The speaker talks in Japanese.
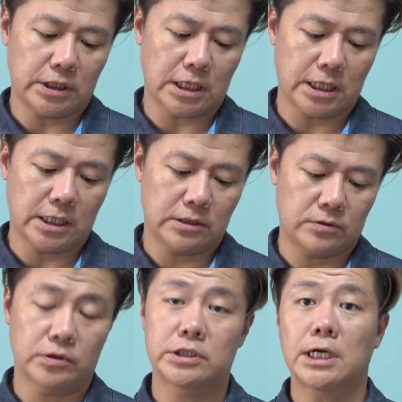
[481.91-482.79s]
人挙げる
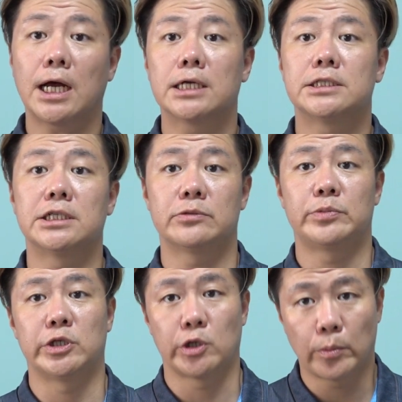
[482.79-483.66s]
としたら
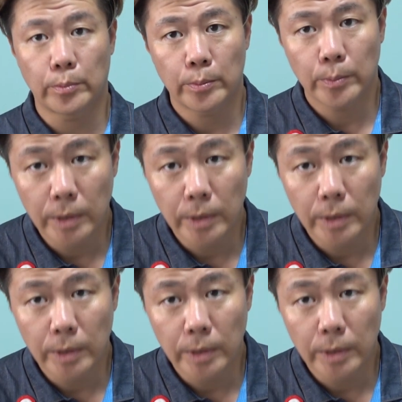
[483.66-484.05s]
ジェルビーニョ